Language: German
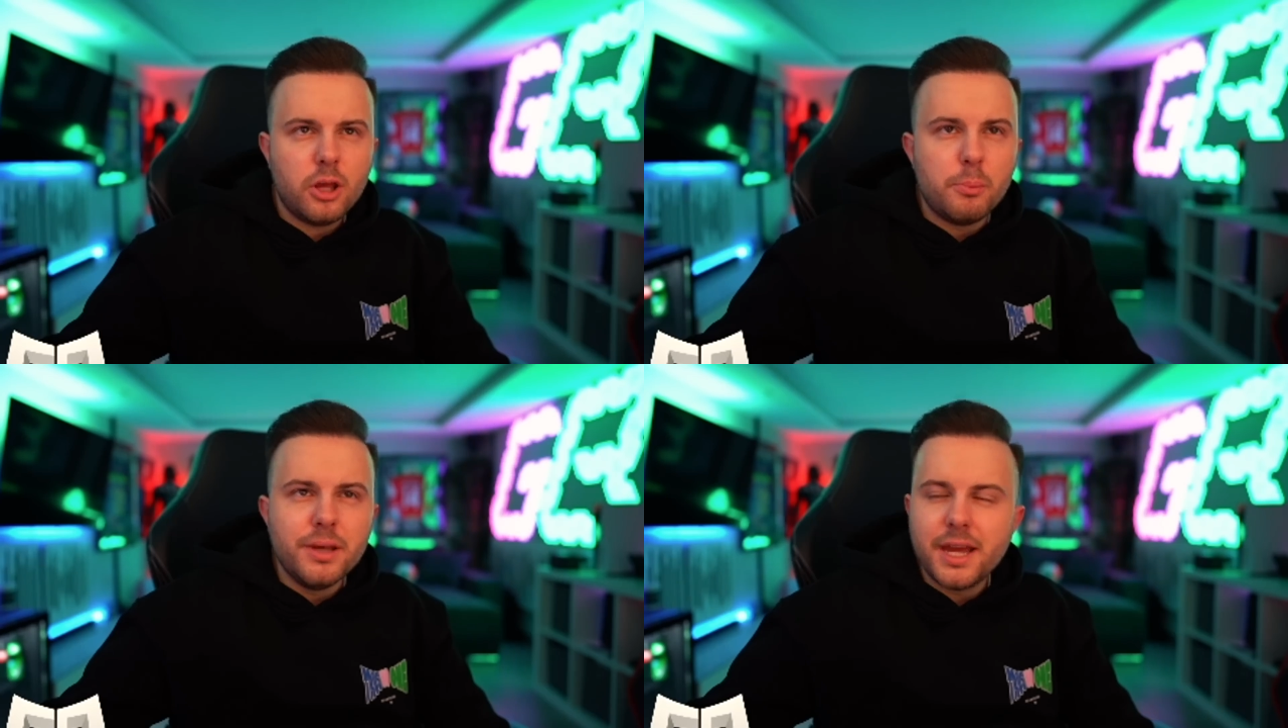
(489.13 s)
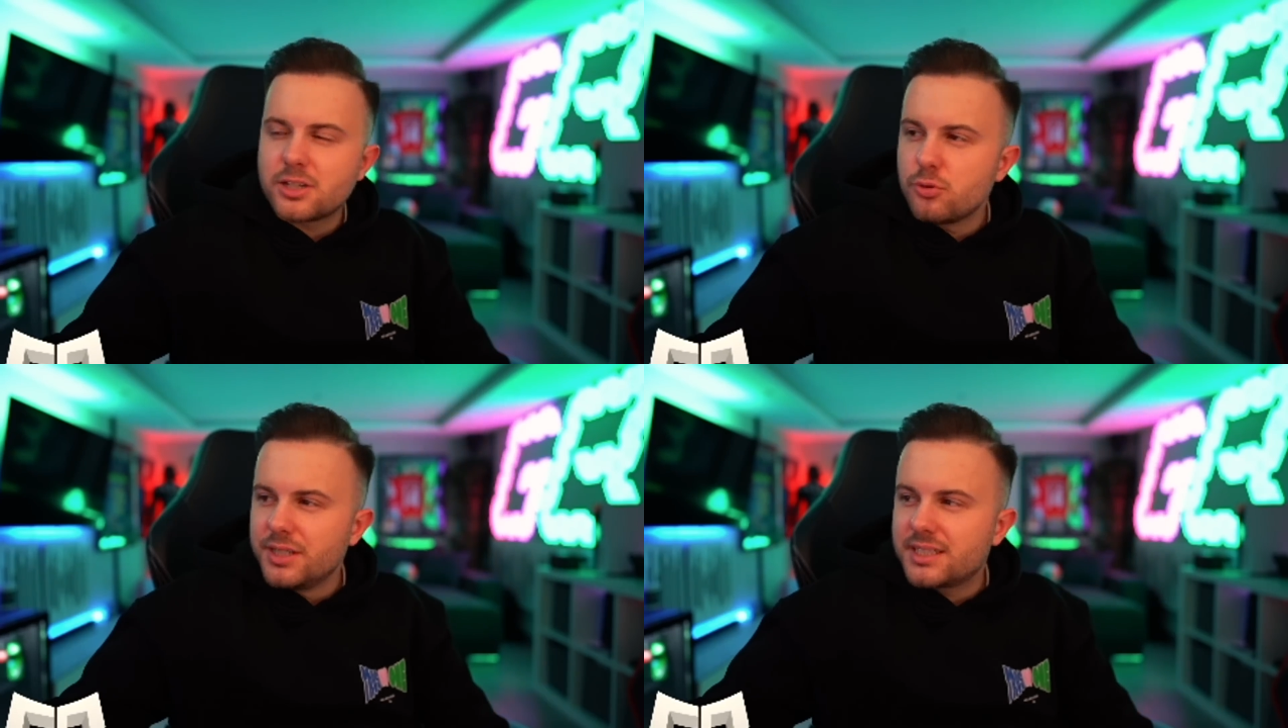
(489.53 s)
Mir jetzt
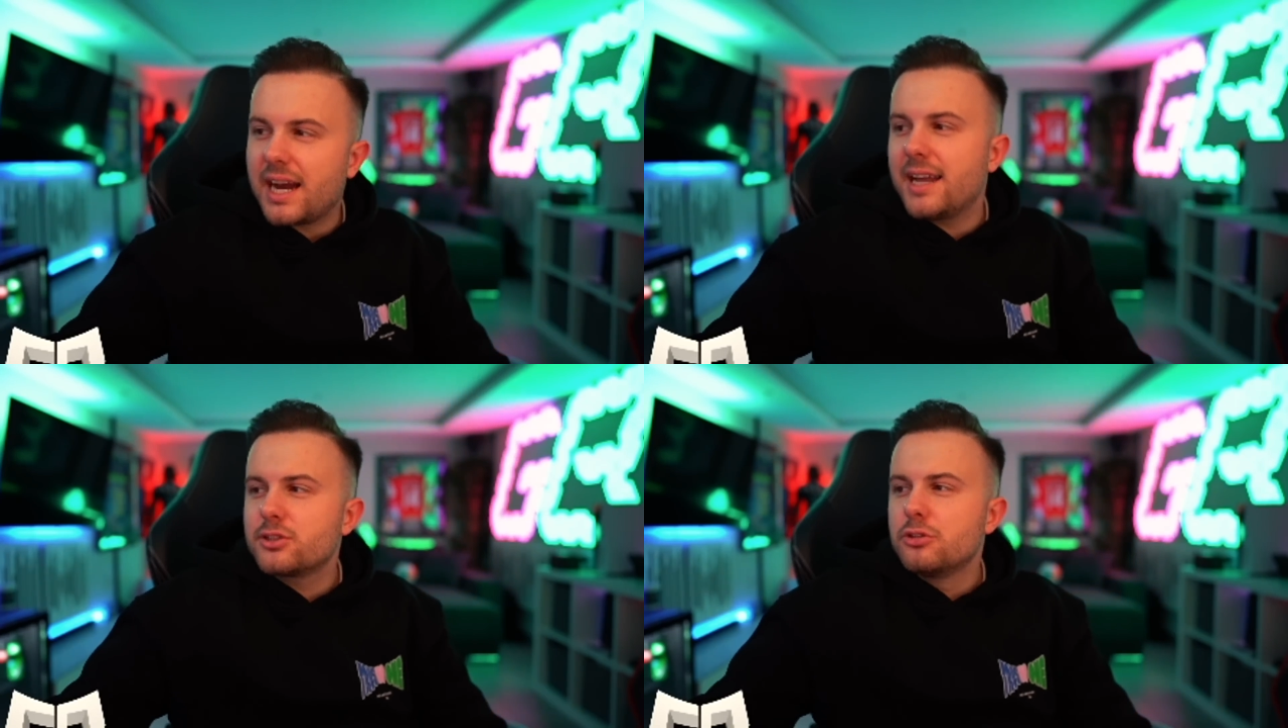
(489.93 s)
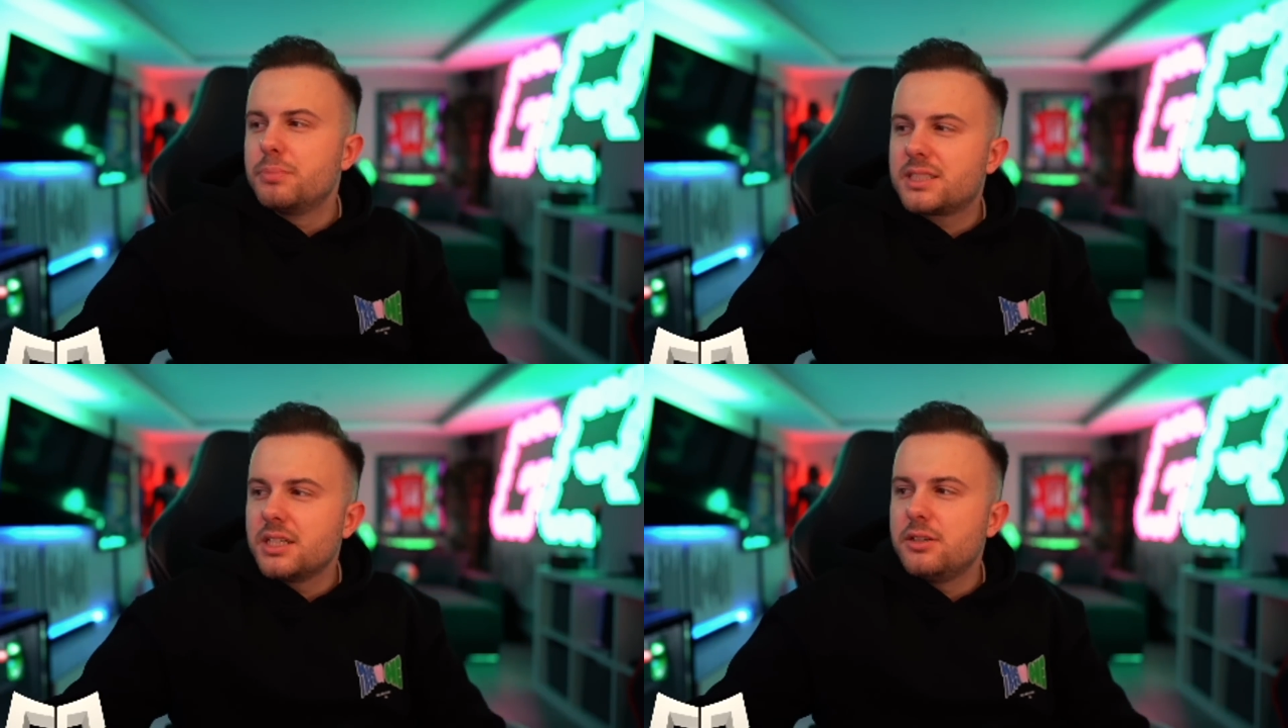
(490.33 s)
zumindest gerade so ein
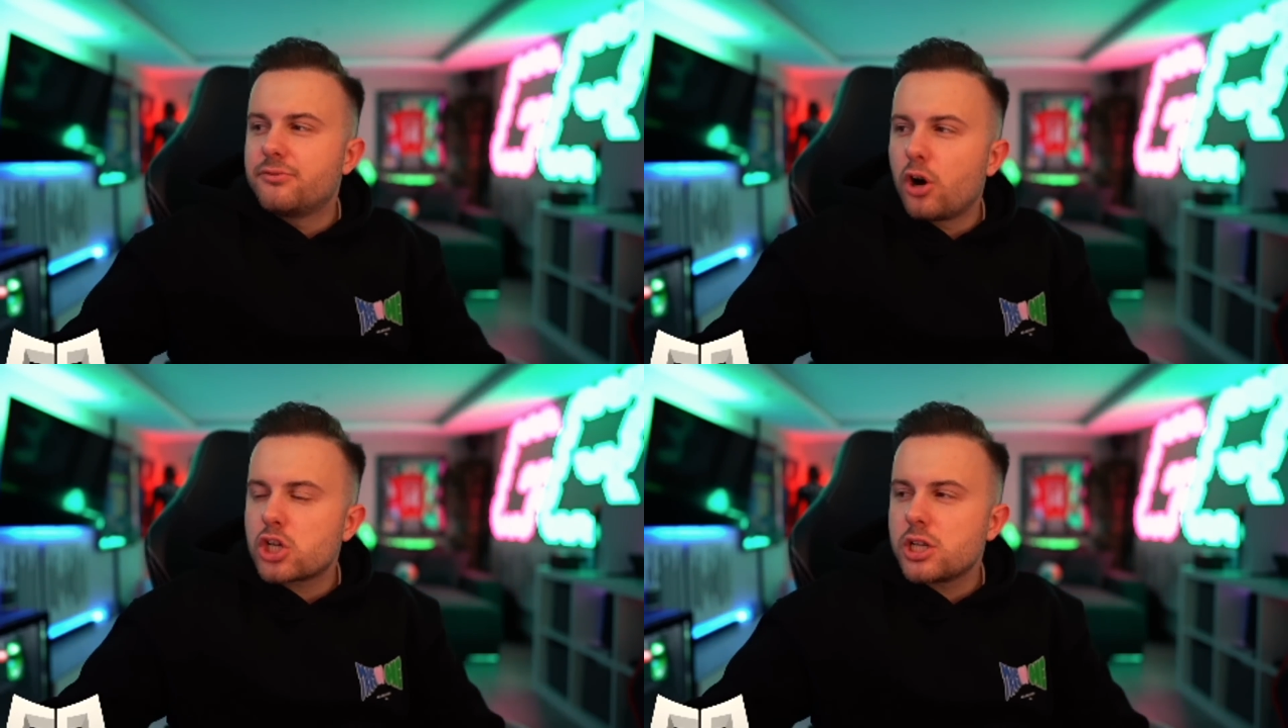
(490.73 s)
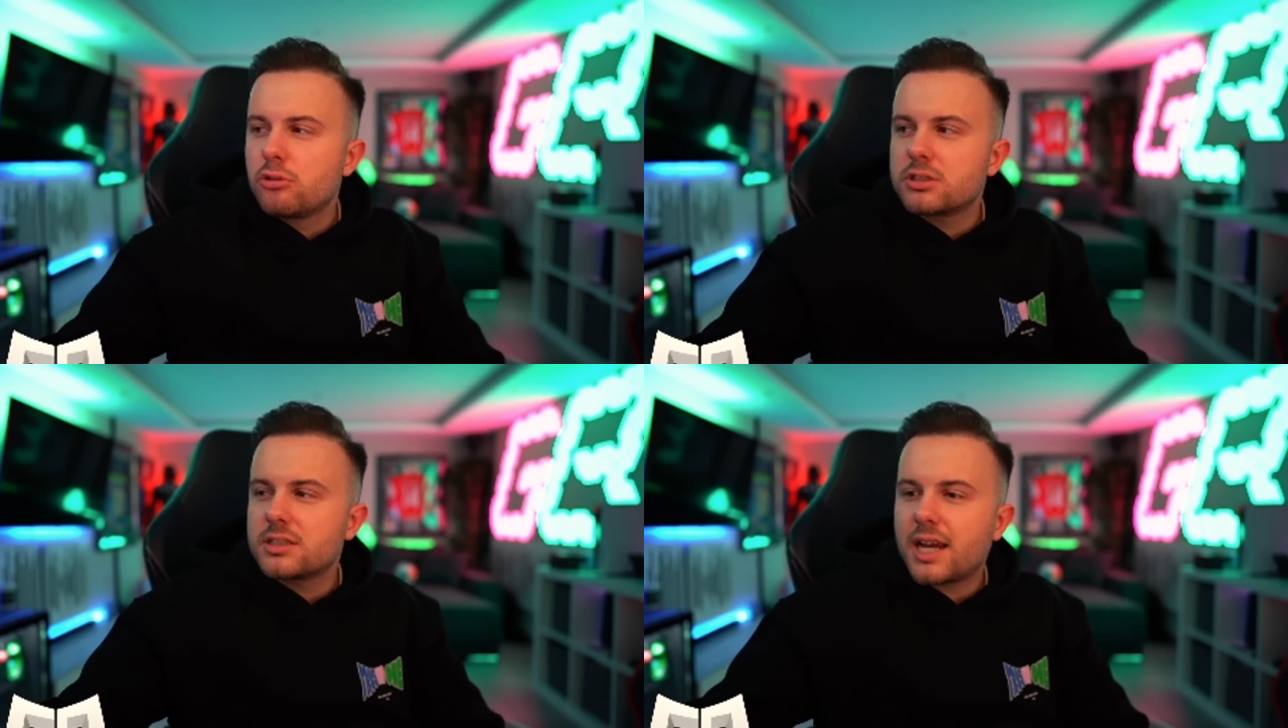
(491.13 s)
bisschen die
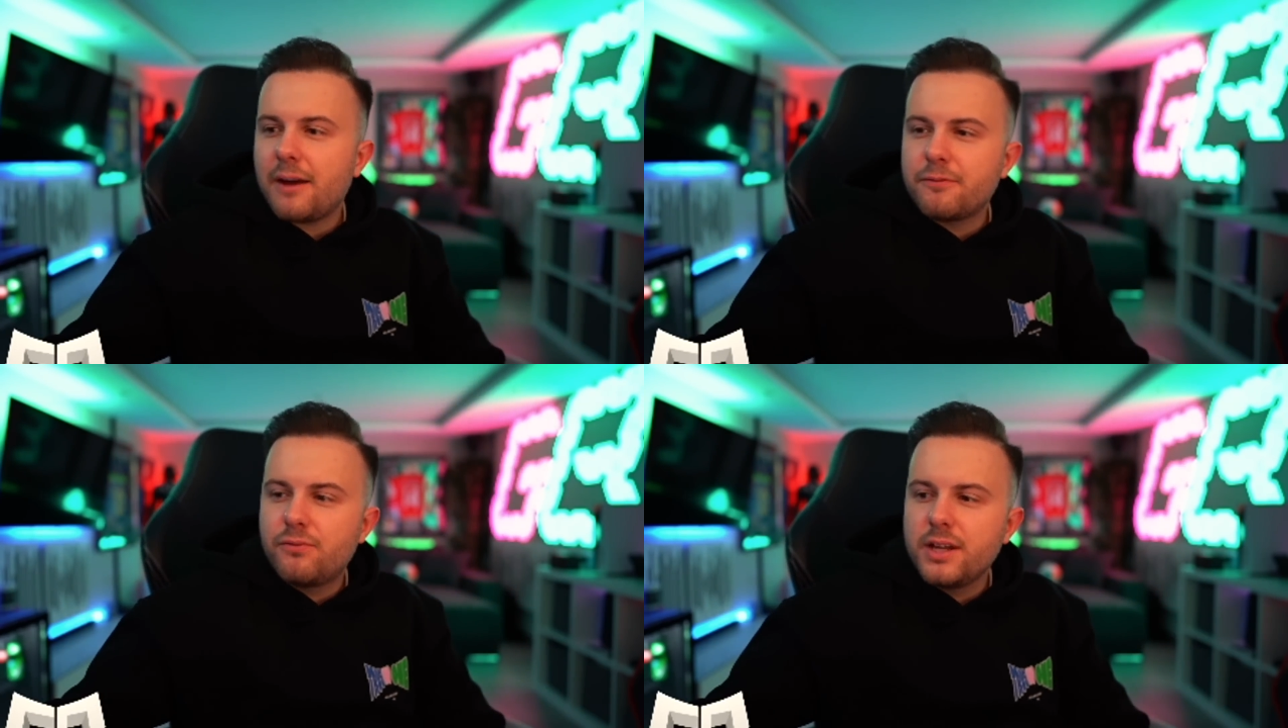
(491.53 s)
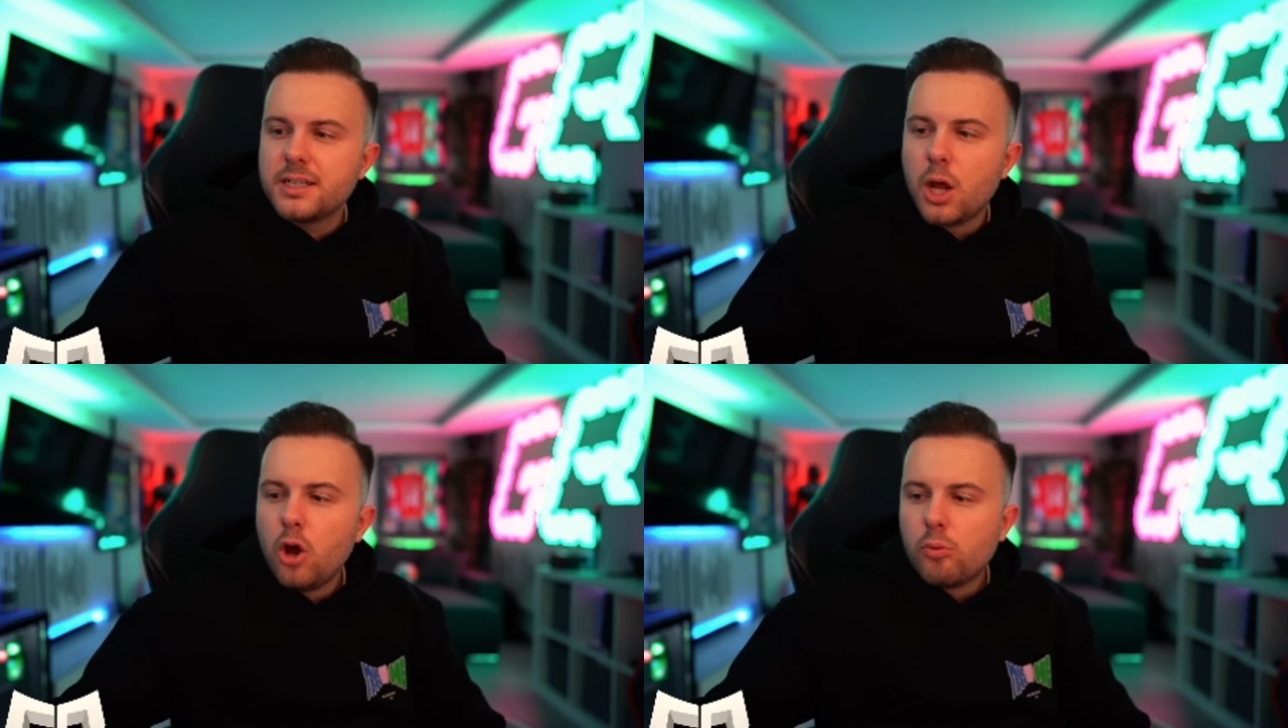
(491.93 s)
Vorstellungskraft fehlt,